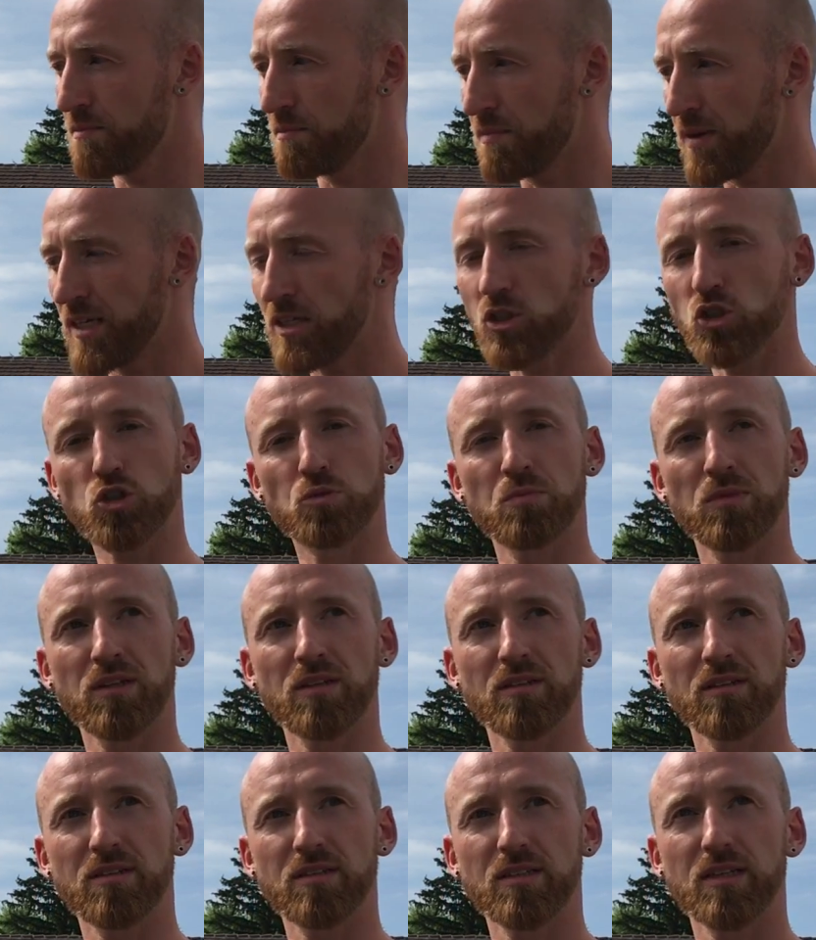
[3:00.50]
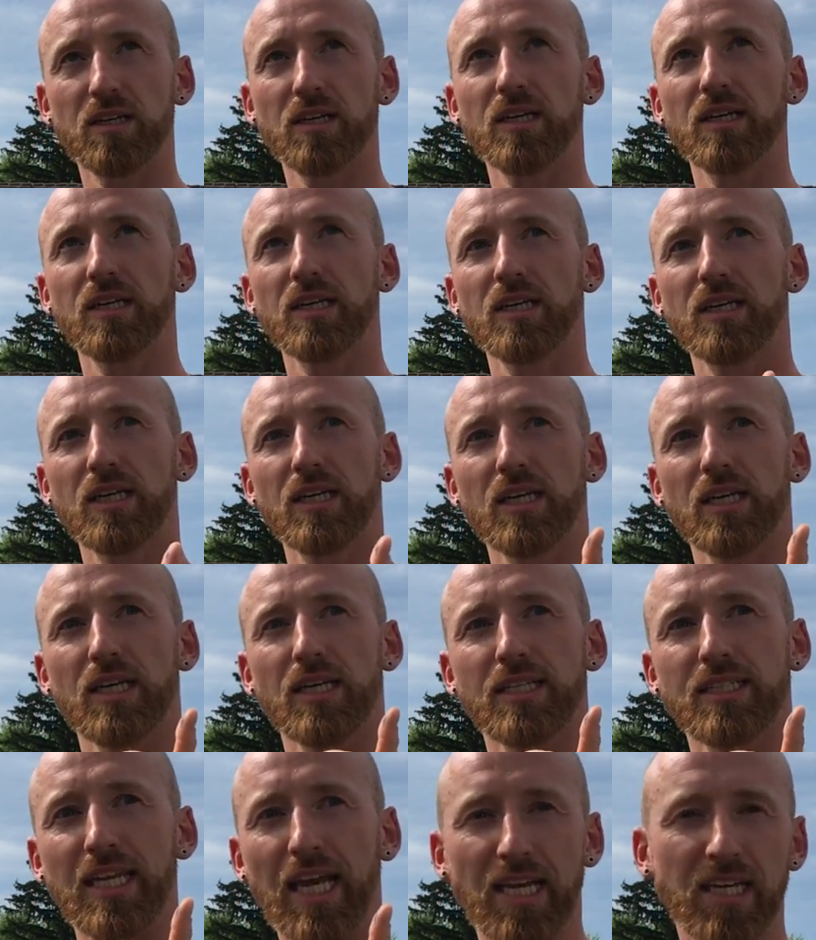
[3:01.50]
Management
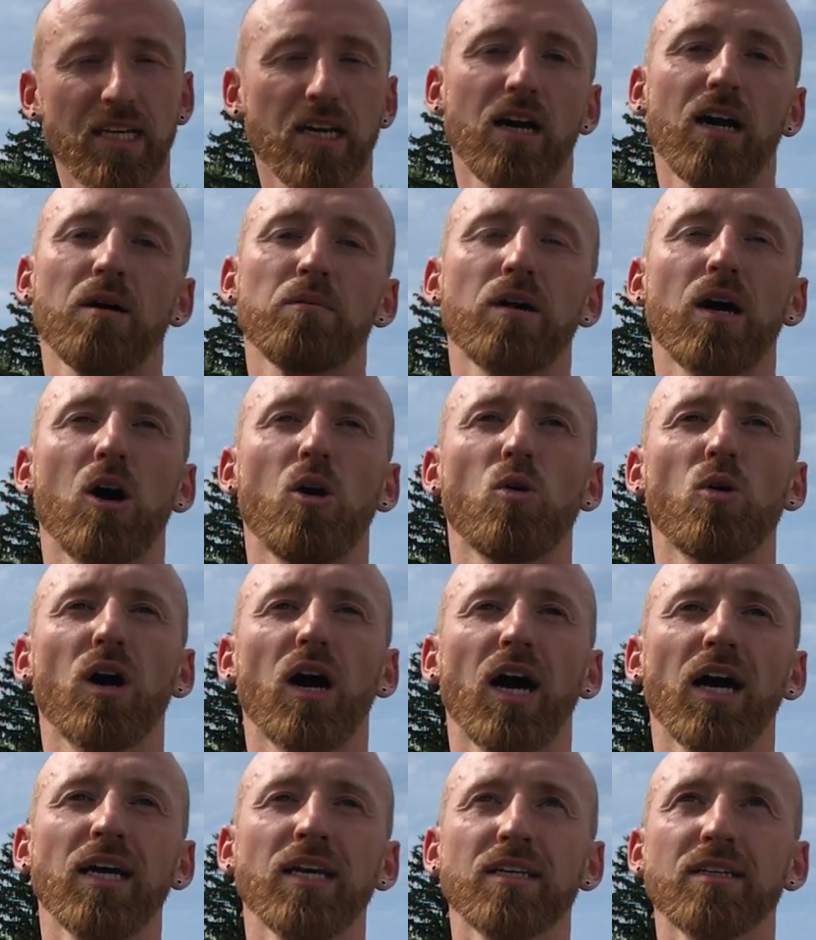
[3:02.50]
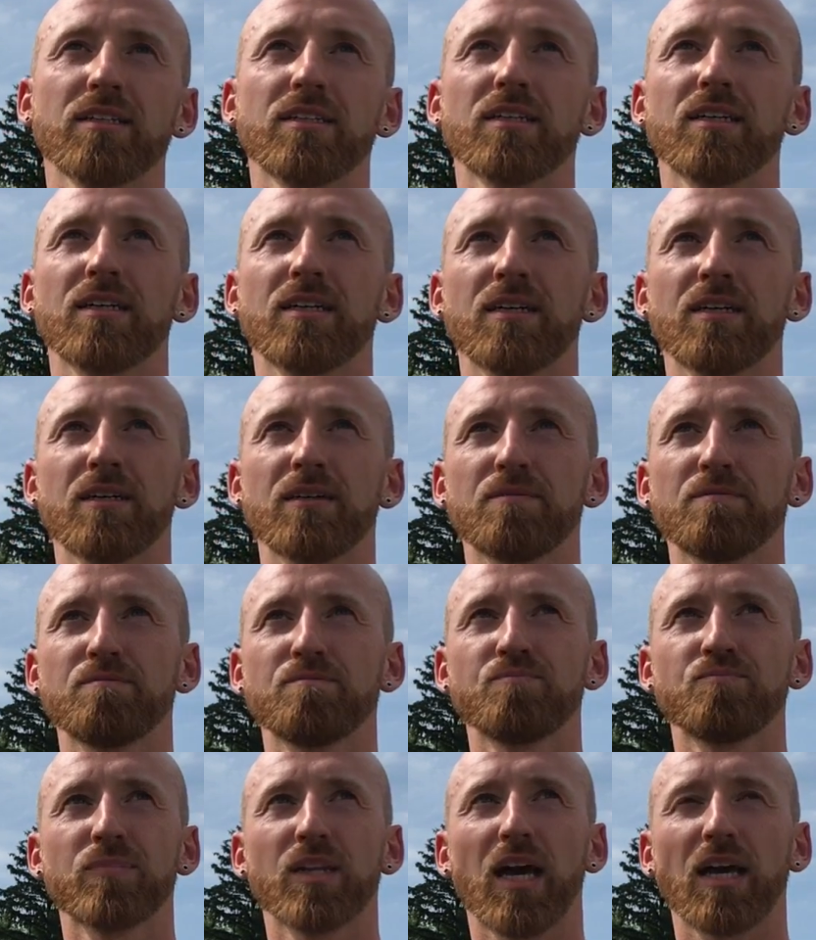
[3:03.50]
Denker, aber auch ein
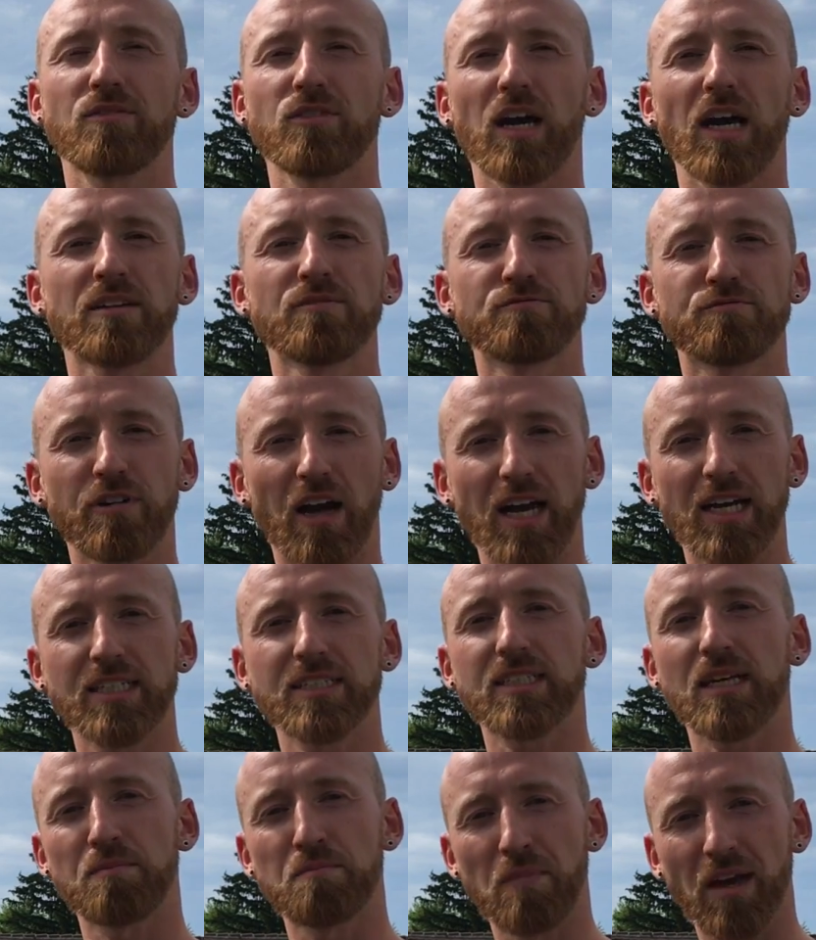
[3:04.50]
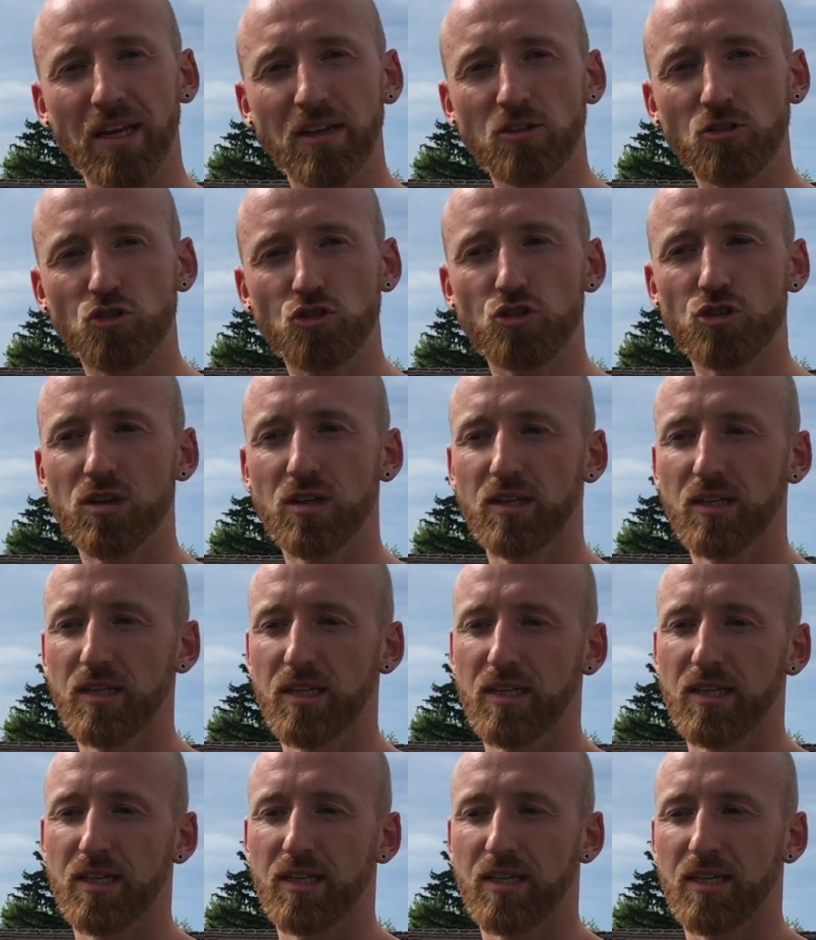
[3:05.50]
ähm, einfach ein weiser Mensch
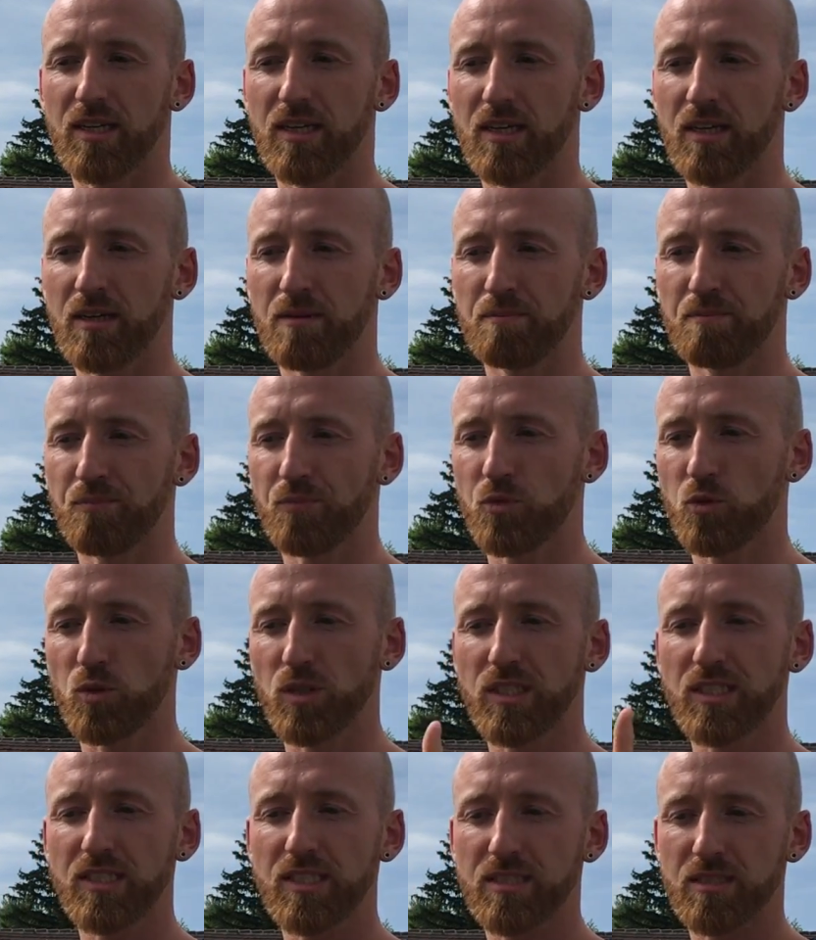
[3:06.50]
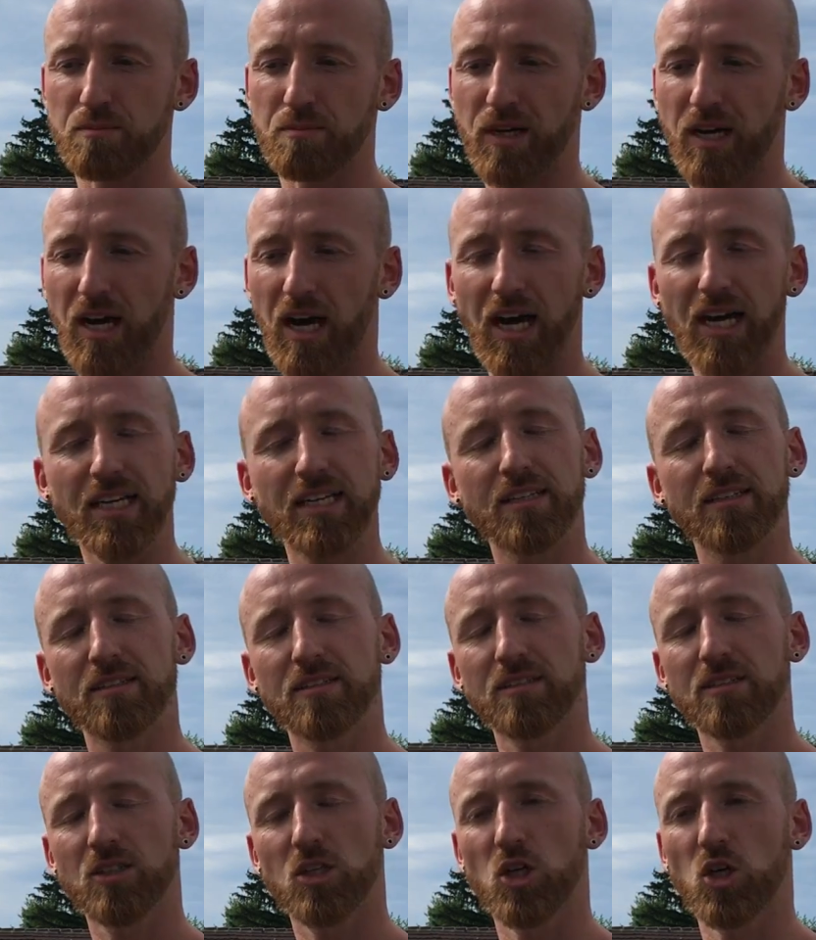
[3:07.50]
ähm, durch diese
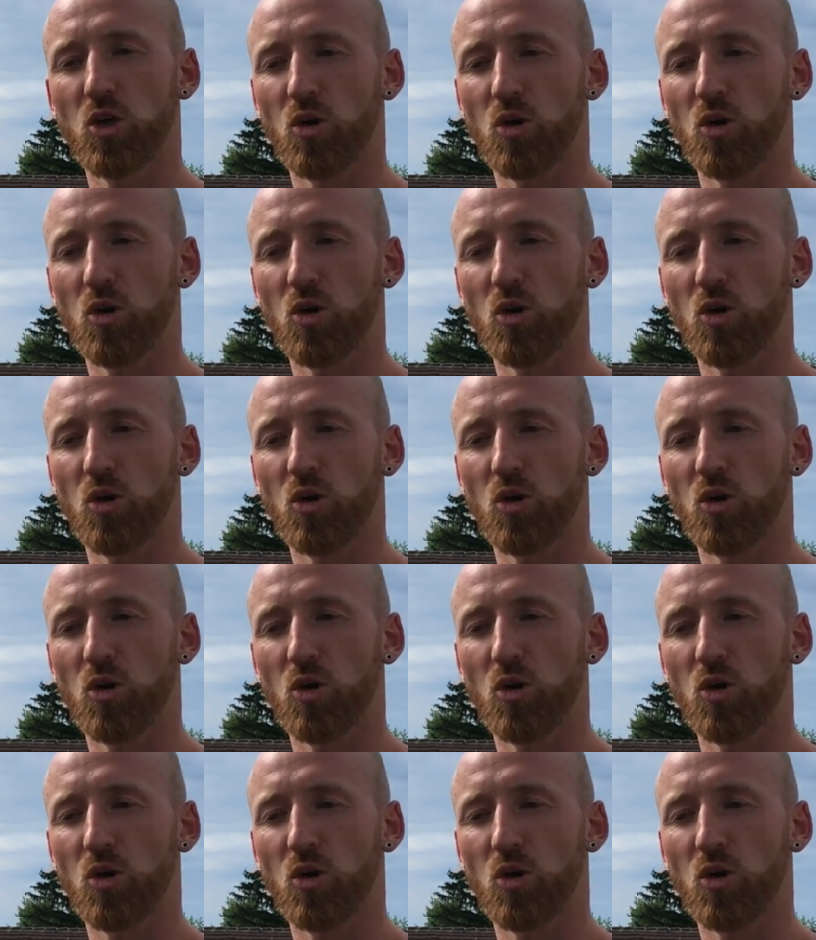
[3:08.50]
Bereiche.